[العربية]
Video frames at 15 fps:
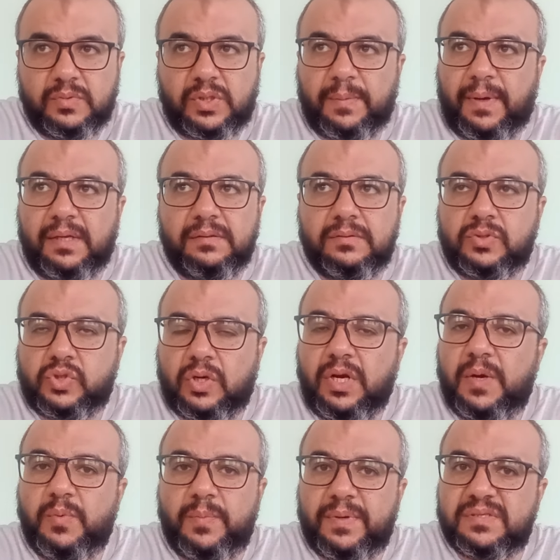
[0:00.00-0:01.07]
طبعا
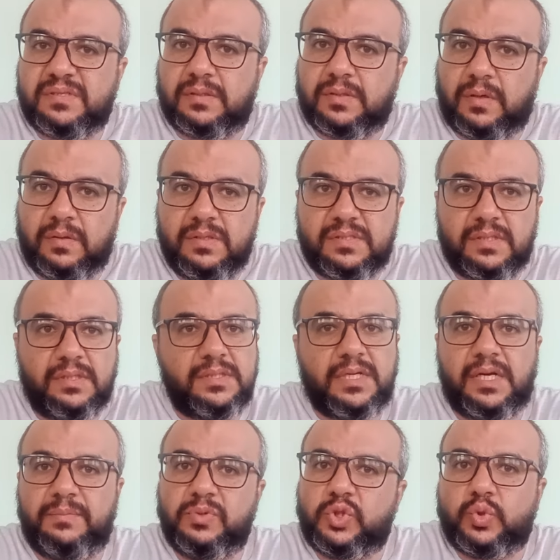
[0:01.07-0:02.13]
شرح مبسط خالص لان
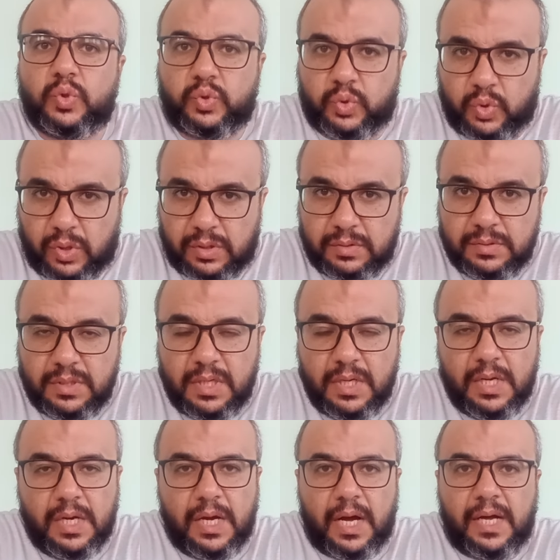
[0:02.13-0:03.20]
انا مش دكتور
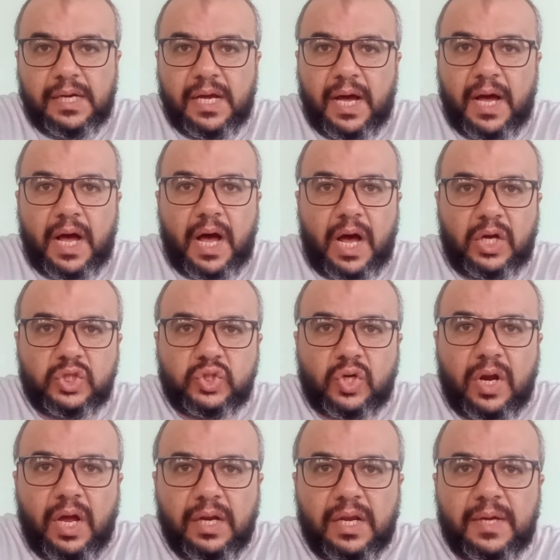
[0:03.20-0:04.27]
انا
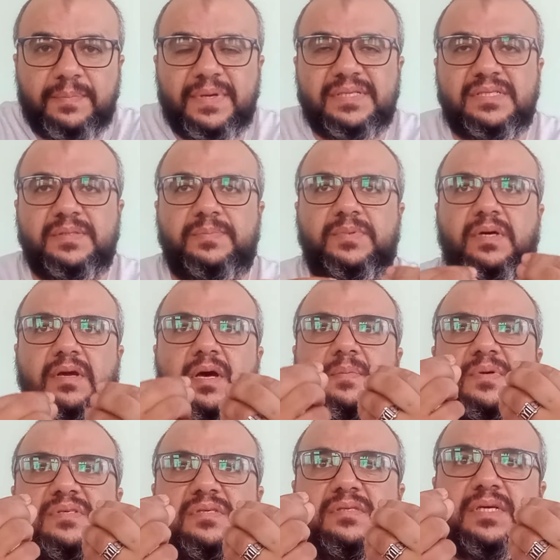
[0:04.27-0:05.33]
هشرح لك بس
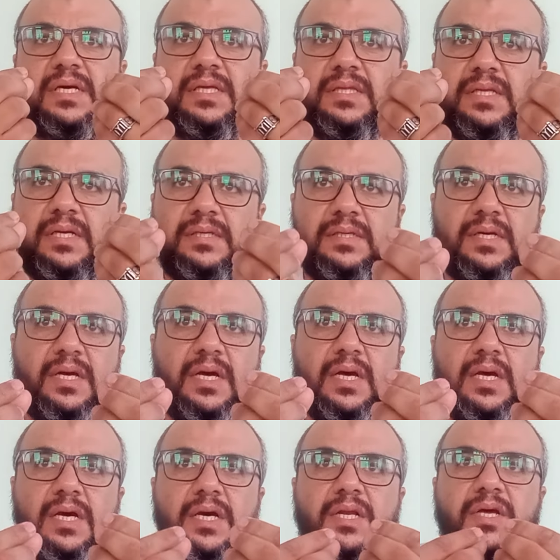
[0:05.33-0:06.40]
بطريقه بسيطه جدا
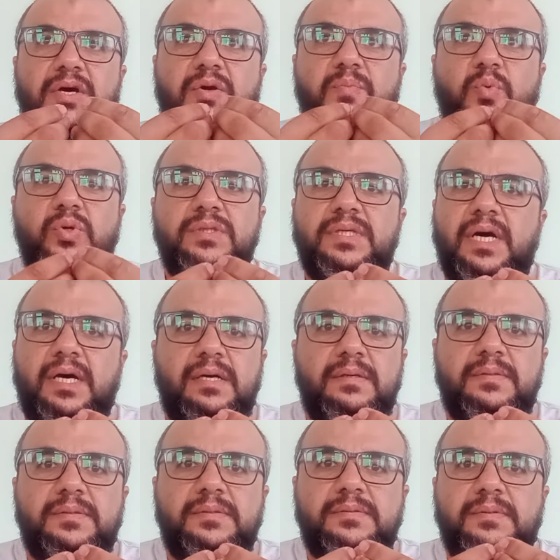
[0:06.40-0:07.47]
الهرمون
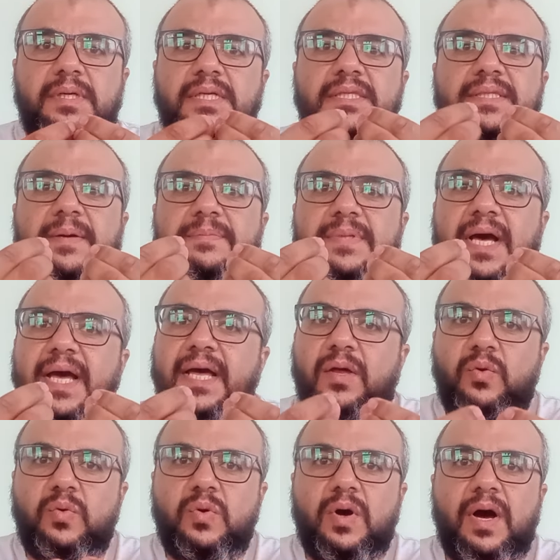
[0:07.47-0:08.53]
ده انت
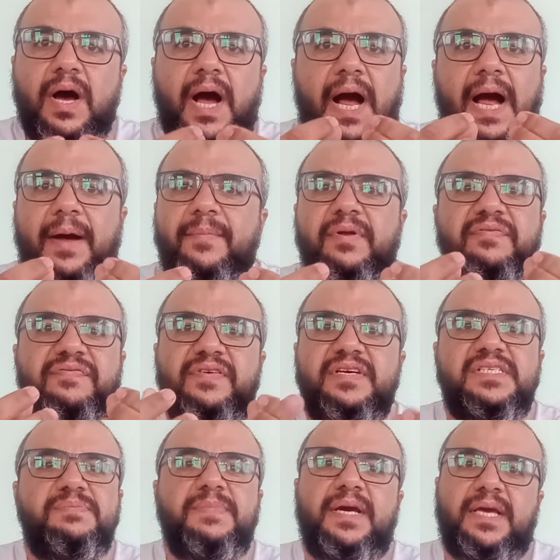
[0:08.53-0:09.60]
بدخله عمل في
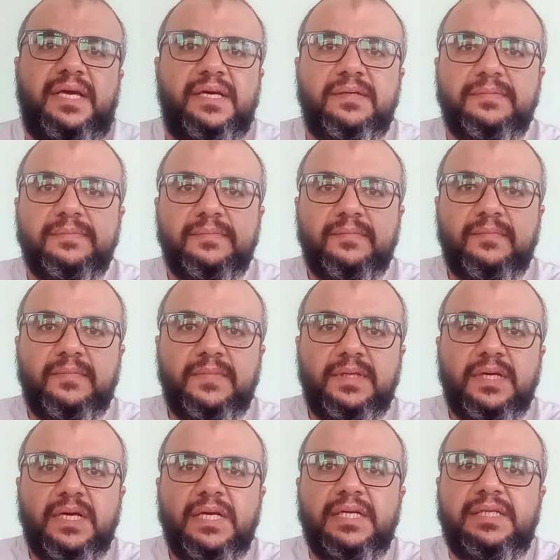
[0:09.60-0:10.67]
جسمك ايه
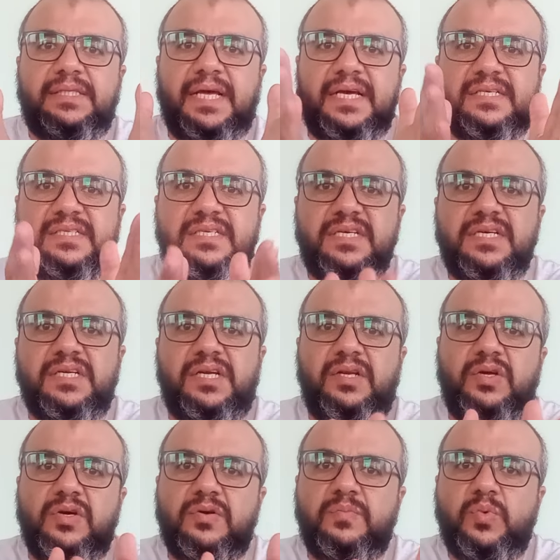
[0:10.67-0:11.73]
تاثير
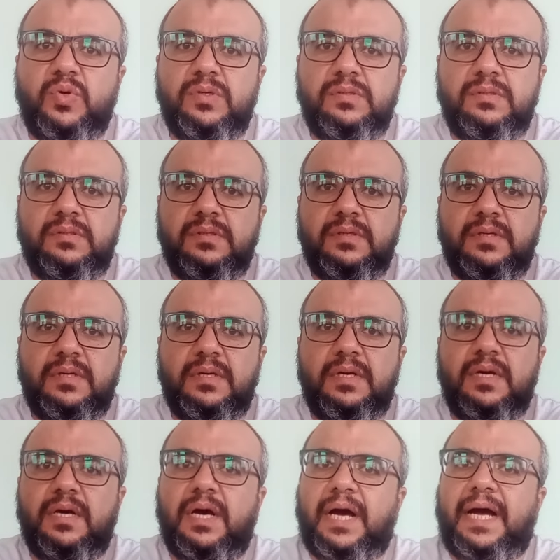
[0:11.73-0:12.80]
الهرمون
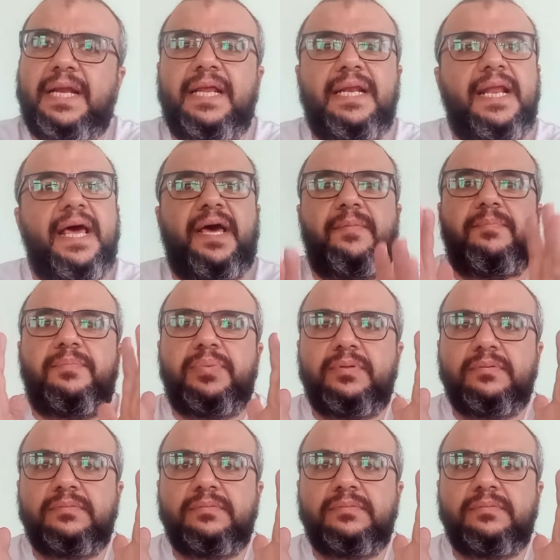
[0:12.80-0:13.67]
على اللاعب